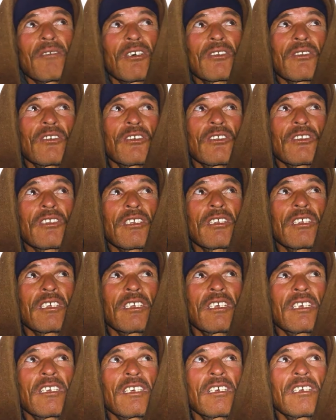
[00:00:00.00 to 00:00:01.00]
ما نروحش
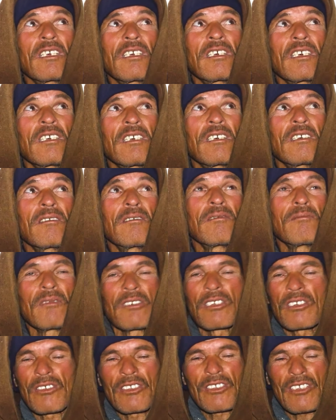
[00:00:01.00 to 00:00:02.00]

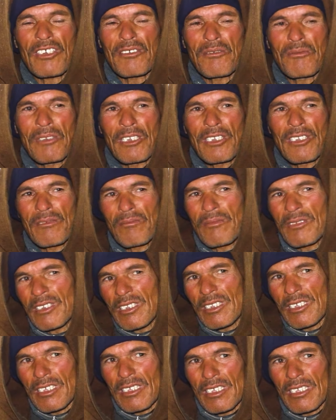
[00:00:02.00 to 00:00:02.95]
ما نروحش غير من من